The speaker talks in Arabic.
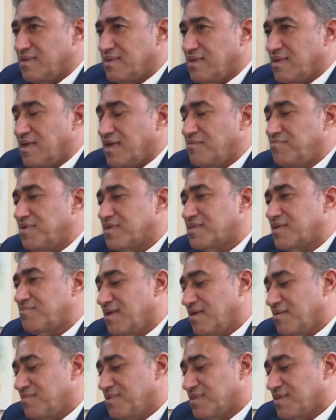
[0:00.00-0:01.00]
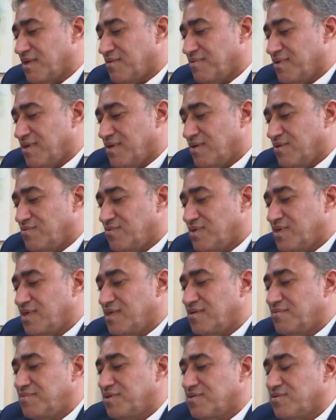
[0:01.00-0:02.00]
المكتب بالطبع هو
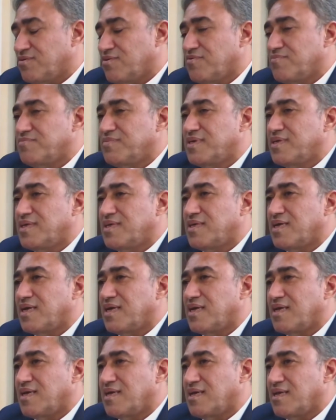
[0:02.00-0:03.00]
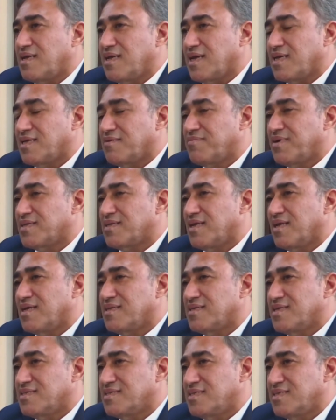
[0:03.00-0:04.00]
بيقوم بالخدمات
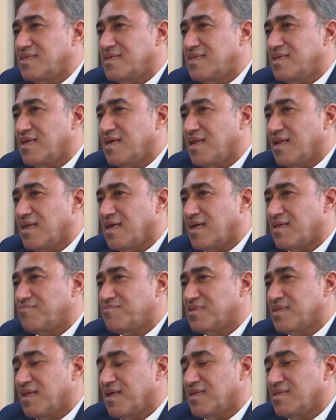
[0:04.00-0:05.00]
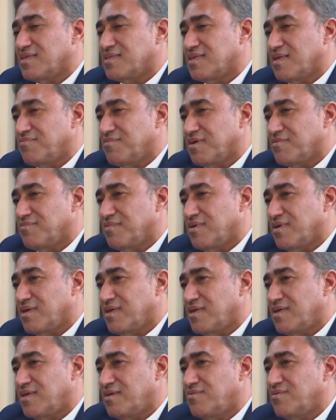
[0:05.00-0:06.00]
الهندسية الخدمة الهندسة
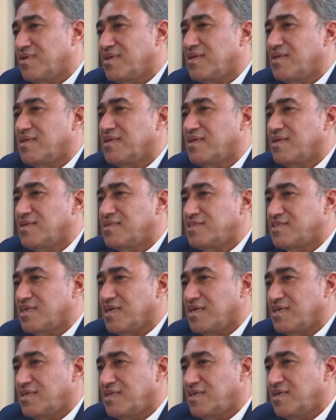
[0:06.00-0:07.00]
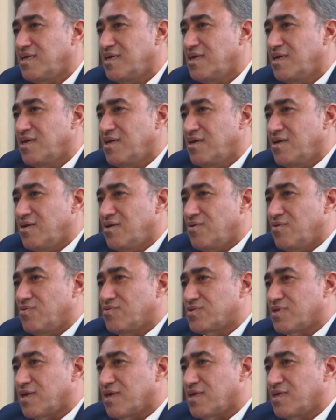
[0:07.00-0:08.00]
المعمارية والإنشائية
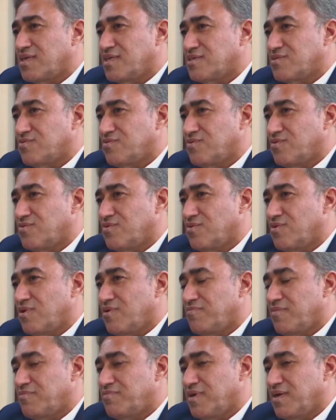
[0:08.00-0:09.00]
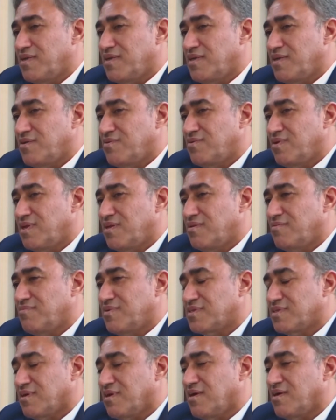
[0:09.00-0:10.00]
وترخيص المباني
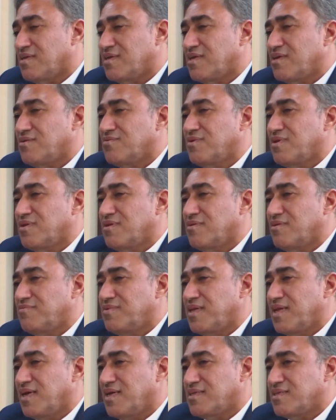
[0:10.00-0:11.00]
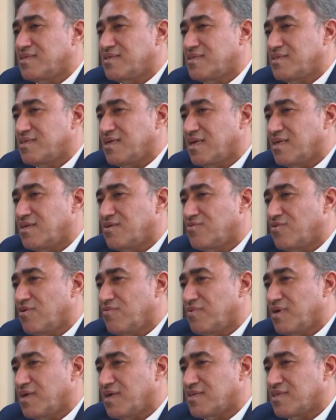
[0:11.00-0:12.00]
والمصانع والبنايات التجارية كل
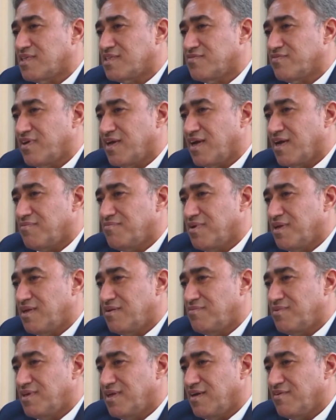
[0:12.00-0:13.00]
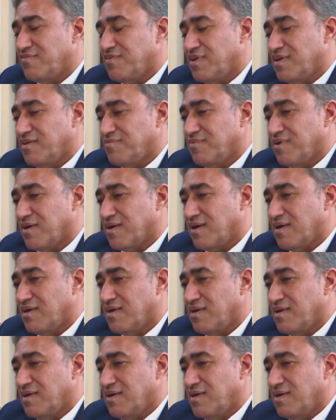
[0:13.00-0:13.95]
ما يختص بأعمال البناء في الإمارة